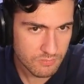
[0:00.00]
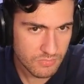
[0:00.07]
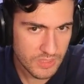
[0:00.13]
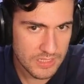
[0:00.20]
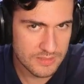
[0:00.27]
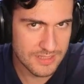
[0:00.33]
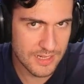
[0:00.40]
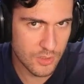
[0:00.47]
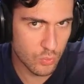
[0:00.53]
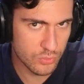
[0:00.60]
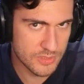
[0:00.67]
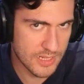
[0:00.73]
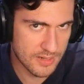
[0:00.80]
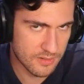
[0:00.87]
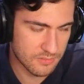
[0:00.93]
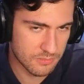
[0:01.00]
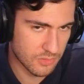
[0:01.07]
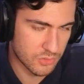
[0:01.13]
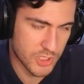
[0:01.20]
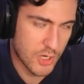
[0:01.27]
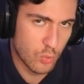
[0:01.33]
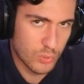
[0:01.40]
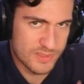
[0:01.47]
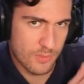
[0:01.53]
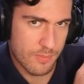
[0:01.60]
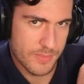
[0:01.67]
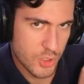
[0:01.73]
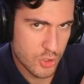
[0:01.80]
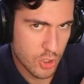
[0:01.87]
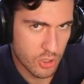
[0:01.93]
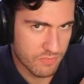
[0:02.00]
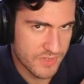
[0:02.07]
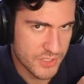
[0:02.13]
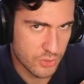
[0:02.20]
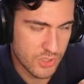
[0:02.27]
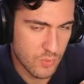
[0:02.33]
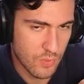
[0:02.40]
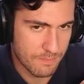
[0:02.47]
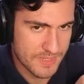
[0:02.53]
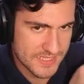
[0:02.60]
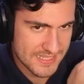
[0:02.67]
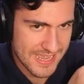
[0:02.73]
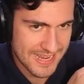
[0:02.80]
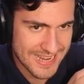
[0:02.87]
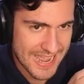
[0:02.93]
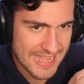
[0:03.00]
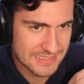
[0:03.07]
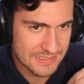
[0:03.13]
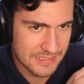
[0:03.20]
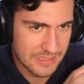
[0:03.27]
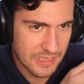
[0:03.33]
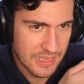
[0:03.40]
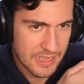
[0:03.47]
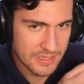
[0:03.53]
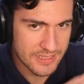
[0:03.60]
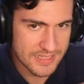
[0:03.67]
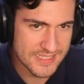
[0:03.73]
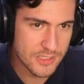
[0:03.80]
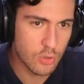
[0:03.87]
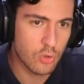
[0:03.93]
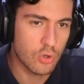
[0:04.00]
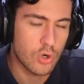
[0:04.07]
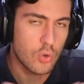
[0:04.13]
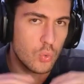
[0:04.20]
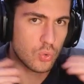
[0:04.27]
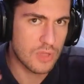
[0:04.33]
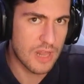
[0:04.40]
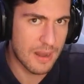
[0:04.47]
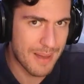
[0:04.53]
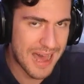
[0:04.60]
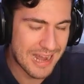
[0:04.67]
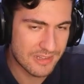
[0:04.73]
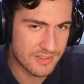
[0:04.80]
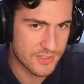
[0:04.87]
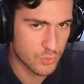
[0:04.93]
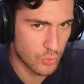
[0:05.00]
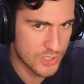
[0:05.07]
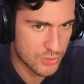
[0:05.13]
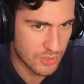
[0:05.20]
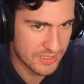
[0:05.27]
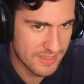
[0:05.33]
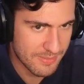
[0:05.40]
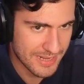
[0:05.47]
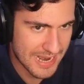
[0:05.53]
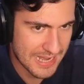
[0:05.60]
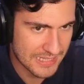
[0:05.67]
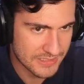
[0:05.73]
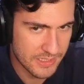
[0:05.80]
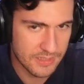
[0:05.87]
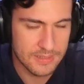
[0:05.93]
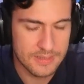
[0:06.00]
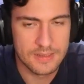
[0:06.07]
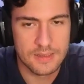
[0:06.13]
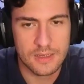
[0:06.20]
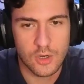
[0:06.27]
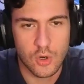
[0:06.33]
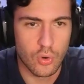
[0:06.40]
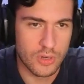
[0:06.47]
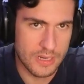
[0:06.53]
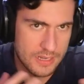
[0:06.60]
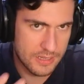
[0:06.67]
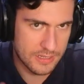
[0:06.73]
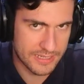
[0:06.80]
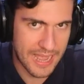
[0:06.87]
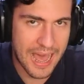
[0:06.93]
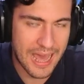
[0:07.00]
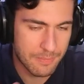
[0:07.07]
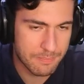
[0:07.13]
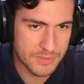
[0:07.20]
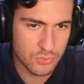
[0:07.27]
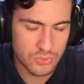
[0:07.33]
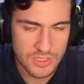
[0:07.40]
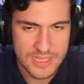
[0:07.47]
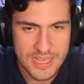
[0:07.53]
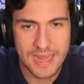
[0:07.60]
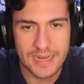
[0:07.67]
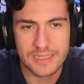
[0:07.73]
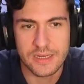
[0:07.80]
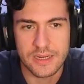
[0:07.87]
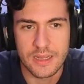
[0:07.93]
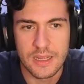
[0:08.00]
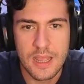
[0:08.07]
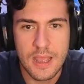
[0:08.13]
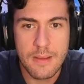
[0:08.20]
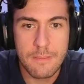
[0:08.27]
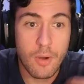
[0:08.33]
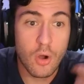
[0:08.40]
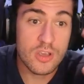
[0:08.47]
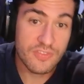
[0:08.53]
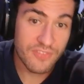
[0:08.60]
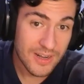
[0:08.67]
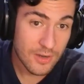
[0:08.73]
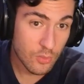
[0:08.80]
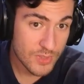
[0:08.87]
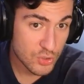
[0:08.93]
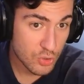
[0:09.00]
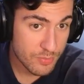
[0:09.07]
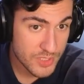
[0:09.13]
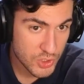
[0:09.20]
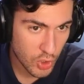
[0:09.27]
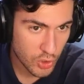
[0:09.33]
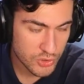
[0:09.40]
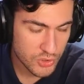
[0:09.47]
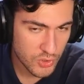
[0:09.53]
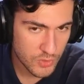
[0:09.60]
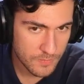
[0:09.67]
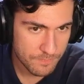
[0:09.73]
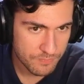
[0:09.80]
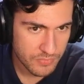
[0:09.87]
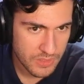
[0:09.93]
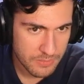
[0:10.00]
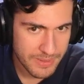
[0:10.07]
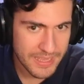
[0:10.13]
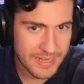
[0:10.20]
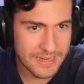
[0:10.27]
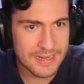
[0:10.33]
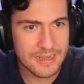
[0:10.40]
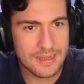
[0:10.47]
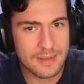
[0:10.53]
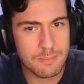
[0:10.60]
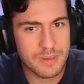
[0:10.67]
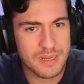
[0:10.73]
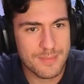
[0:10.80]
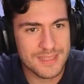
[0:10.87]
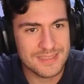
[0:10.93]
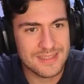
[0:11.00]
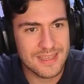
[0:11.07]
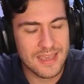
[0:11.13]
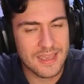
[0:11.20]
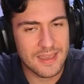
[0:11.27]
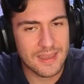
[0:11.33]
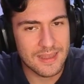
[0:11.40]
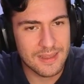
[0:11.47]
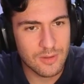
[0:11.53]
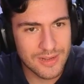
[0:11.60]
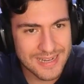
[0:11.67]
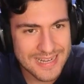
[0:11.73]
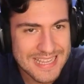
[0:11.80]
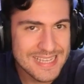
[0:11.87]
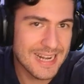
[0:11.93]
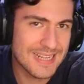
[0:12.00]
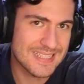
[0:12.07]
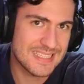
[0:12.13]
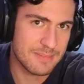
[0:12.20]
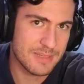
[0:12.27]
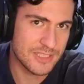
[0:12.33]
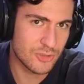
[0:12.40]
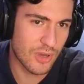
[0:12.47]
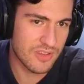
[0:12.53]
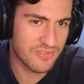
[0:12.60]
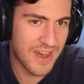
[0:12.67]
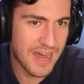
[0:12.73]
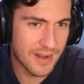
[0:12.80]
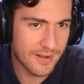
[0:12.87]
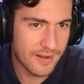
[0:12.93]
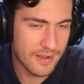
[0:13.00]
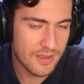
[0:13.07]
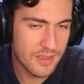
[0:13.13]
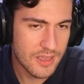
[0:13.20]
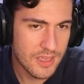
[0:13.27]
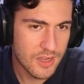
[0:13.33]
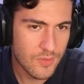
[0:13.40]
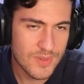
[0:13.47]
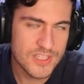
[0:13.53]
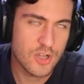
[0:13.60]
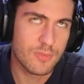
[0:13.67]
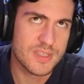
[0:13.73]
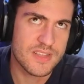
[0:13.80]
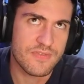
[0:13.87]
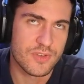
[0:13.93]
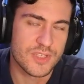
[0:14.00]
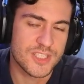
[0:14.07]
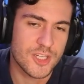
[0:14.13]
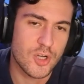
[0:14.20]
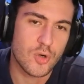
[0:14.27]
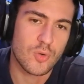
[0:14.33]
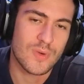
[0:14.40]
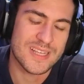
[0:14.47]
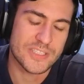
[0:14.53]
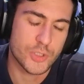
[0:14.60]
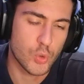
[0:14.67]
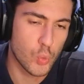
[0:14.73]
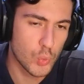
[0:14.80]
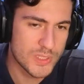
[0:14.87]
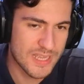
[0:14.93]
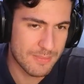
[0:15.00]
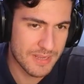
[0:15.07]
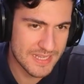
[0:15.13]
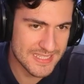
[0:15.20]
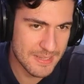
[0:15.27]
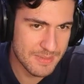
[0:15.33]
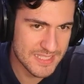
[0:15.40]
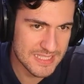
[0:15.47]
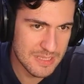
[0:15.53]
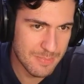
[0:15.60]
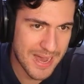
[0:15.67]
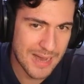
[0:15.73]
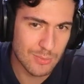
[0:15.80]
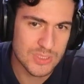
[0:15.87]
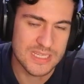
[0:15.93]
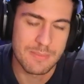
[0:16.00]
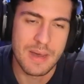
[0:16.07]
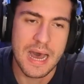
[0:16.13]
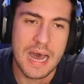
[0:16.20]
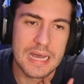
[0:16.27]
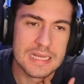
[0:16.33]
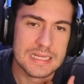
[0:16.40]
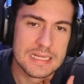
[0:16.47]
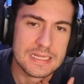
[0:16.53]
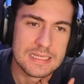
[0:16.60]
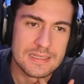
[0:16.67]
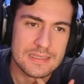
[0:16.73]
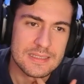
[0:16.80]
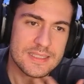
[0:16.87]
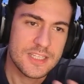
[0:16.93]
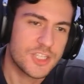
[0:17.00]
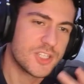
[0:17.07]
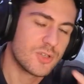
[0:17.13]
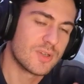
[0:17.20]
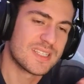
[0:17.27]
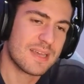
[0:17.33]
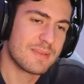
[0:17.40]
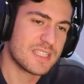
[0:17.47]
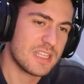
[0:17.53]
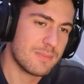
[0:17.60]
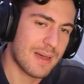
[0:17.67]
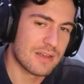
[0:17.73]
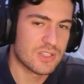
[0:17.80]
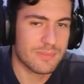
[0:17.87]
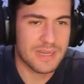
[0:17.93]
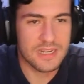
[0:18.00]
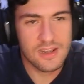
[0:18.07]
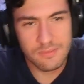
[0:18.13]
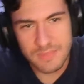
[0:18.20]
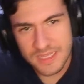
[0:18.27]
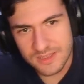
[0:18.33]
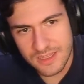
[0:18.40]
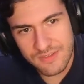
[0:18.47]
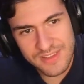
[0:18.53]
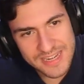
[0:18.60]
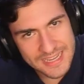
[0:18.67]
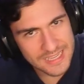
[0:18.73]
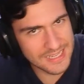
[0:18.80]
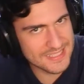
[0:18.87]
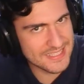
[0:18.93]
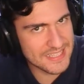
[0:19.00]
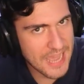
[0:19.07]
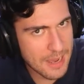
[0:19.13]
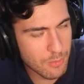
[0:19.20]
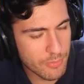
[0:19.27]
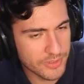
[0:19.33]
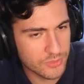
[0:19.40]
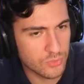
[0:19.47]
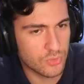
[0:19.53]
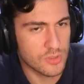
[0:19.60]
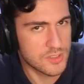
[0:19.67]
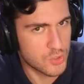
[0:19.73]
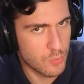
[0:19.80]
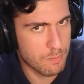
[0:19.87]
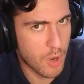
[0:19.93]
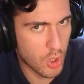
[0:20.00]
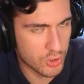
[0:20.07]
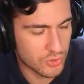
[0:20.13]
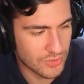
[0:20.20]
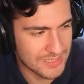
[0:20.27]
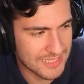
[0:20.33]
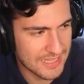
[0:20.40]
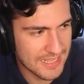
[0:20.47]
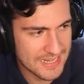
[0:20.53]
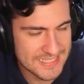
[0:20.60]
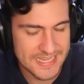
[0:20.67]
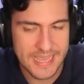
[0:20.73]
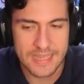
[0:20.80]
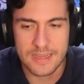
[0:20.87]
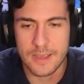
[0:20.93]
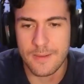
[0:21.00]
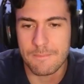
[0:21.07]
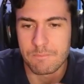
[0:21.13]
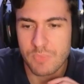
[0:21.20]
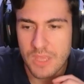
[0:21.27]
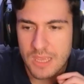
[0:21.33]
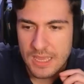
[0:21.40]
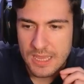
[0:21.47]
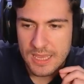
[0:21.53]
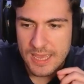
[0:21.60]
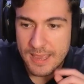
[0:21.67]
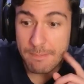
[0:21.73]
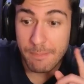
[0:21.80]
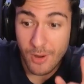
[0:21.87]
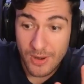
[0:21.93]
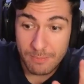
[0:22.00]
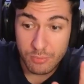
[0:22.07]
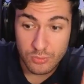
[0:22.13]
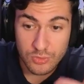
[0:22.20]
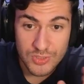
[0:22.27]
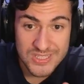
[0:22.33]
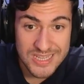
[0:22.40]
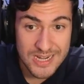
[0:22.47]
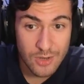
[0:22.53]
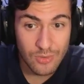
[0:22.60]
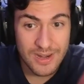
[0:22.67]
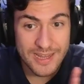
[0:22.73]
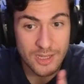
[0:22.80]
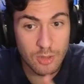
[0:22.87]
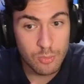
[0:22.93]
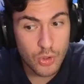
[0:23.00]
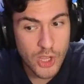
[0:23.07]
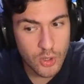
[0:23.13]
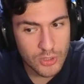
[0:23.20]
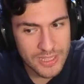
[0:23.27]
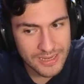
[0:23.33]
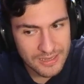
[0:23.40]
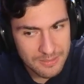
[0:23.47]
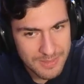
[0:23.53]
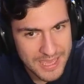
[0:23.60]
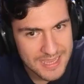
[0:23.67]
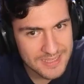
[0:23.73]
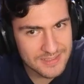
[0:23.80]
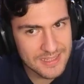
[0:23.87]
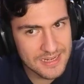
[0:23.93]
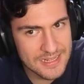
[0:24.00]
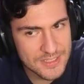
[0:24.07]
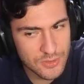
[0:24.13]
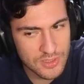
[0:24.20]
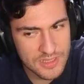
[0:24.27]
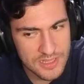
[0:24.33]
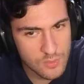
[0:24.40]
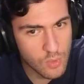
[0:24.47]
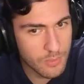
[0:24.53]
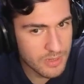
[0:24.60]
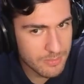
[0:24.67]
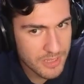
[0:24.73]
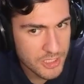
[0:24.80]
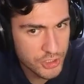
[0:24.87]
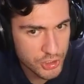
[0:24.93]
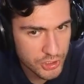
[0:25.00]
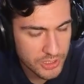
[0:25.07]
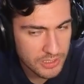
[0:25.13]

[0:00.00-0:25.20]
dell'ultimo del, cioè episodio che ho visto di One Piece di Aged che si conclude la parte sull'isola dei pirati con Garp e tutti gli altri. Poi fanno questo episodio per praticamente ringraziamento ai fan, quasi come se fosse non una scusa per i sei mesi di pausa, ma... Sì, ci sono sei mesi di pausa, ma nel mentre vi ringraziamo per tutto il supporto che date alla serie. E poi appunto si ricollegano pure con il remake dell'Isola degli Uomini Pesce,